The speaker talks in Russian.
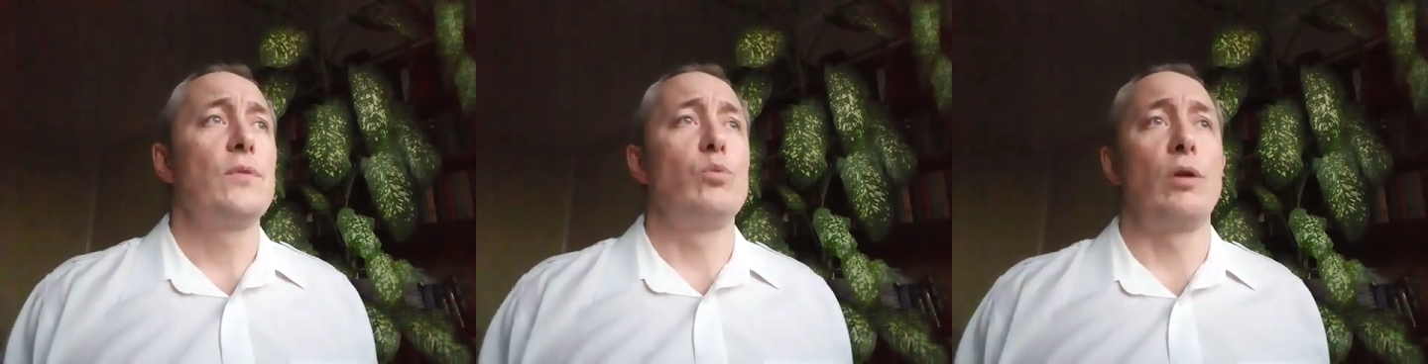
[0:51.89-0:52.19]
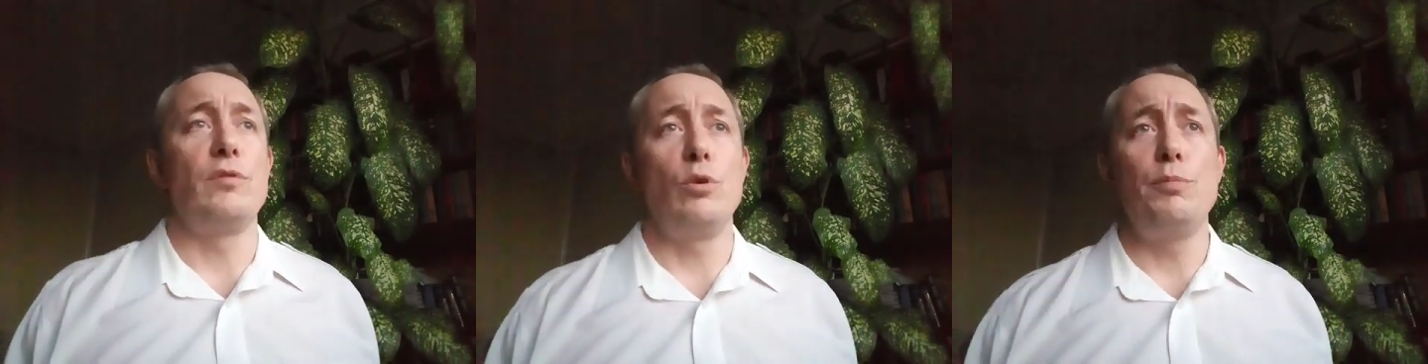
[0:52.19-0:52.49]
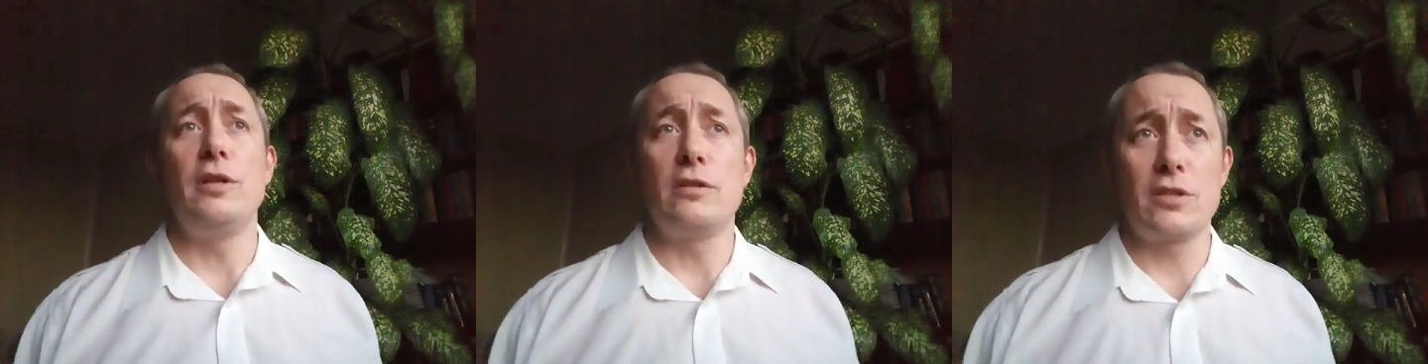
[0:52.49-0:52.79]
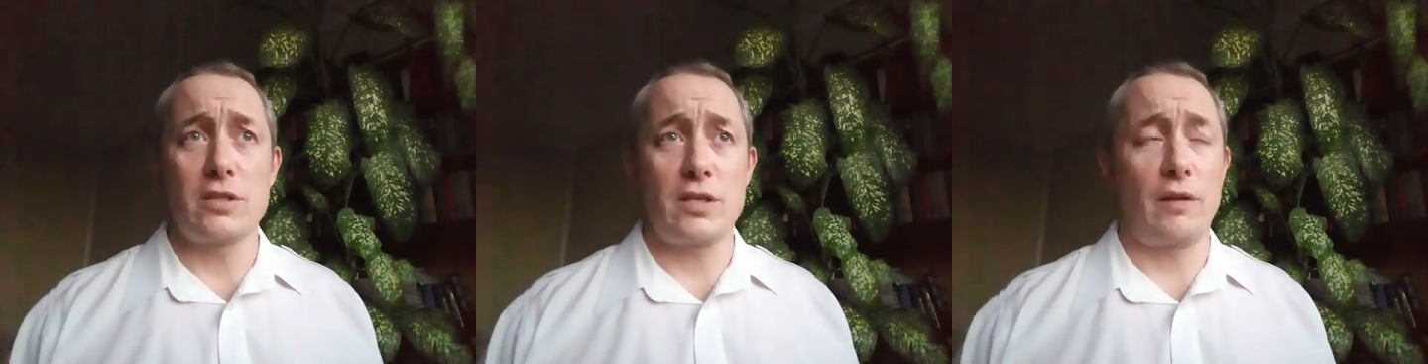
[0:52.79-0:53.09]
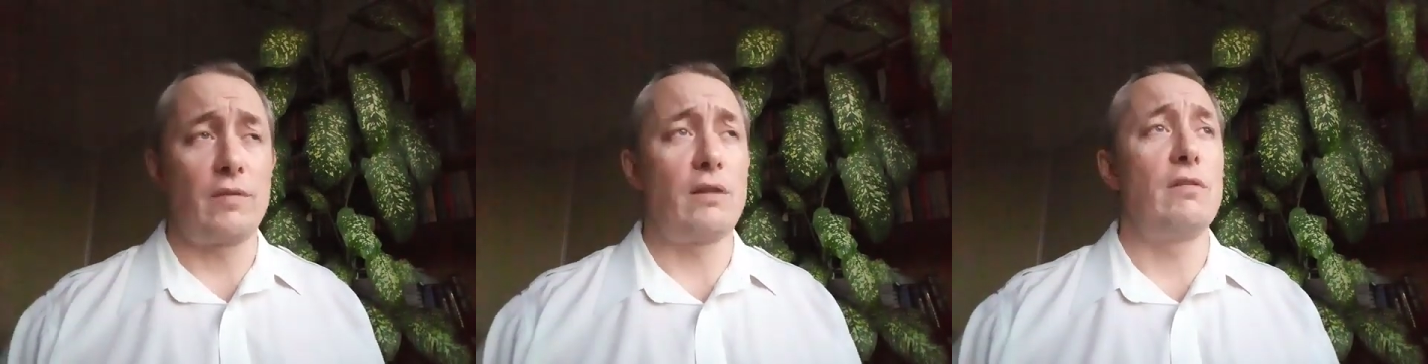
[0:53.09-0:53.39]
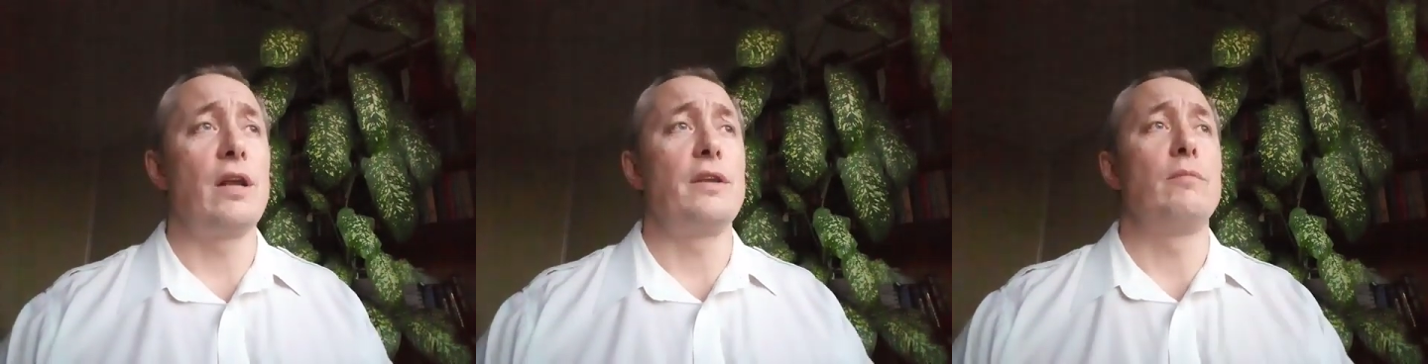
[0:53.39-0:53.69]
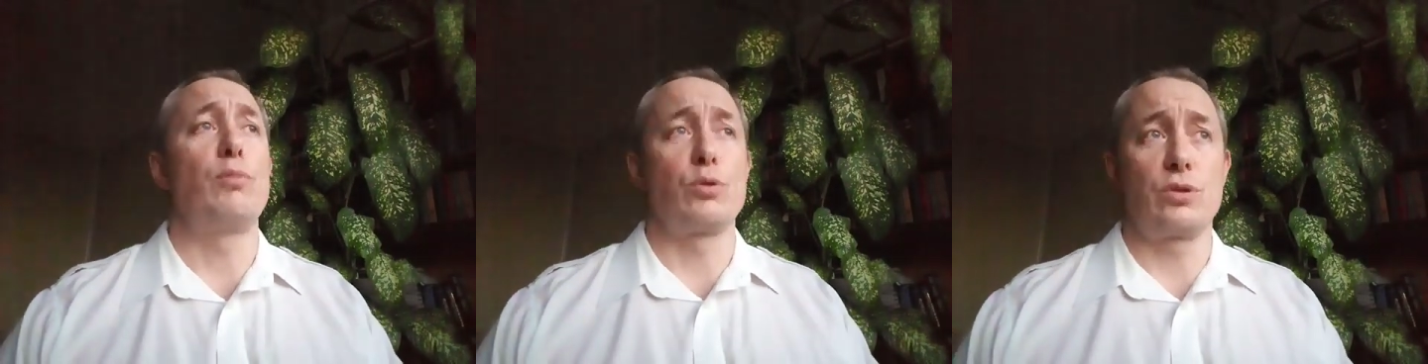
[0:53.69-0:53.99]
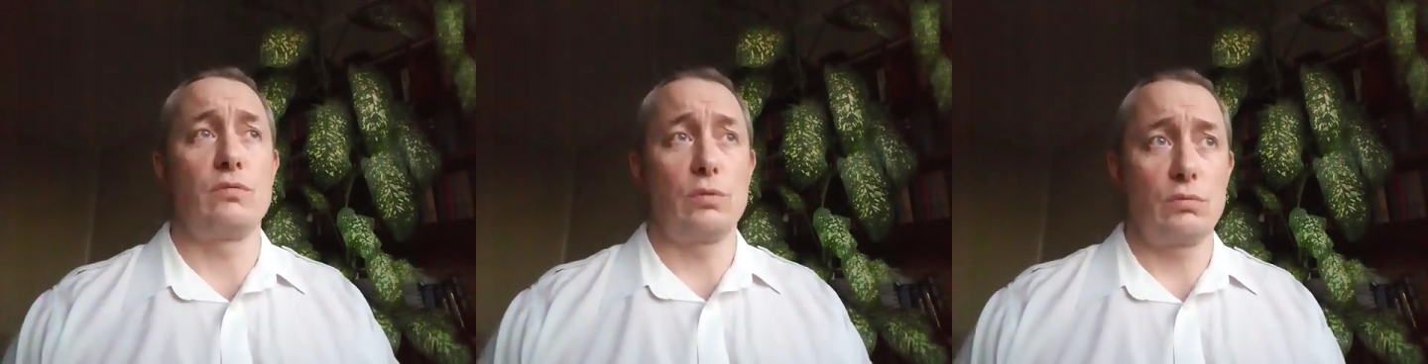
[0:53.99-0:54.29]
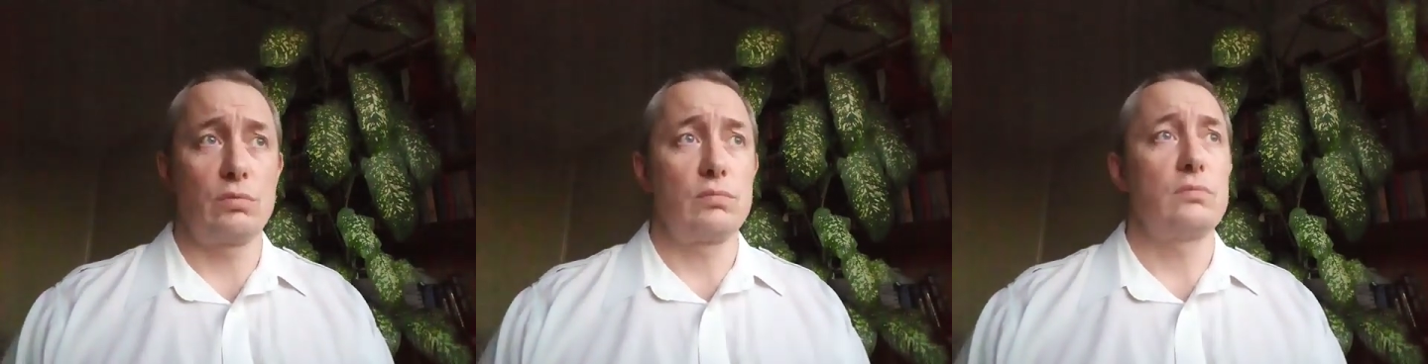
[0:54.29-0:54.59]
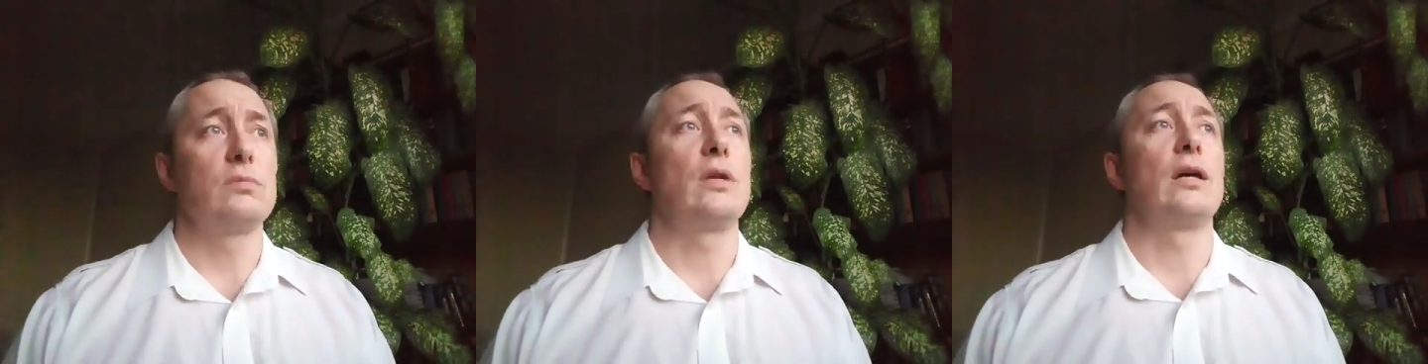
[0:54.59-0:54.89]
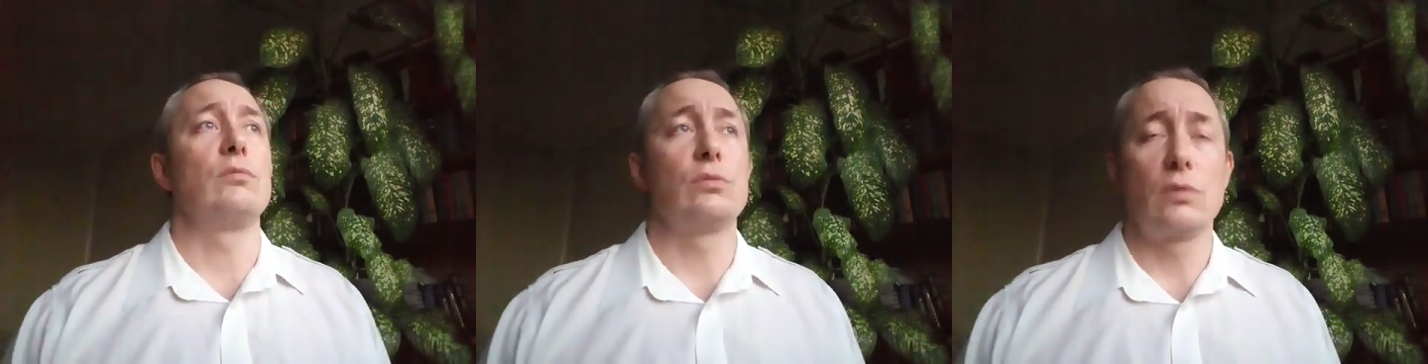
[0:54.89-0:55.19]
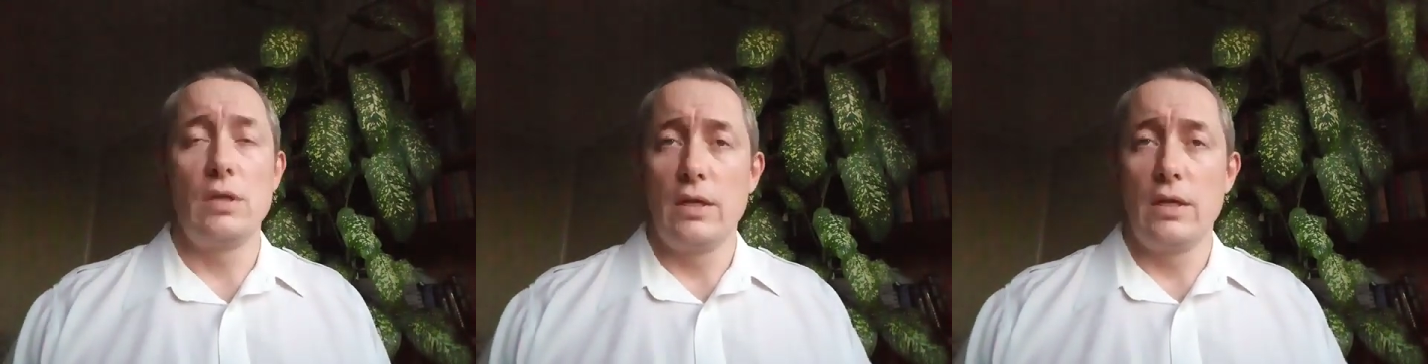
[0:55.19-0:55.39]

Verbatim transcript: уровне любительских соревнований, просто вот так вот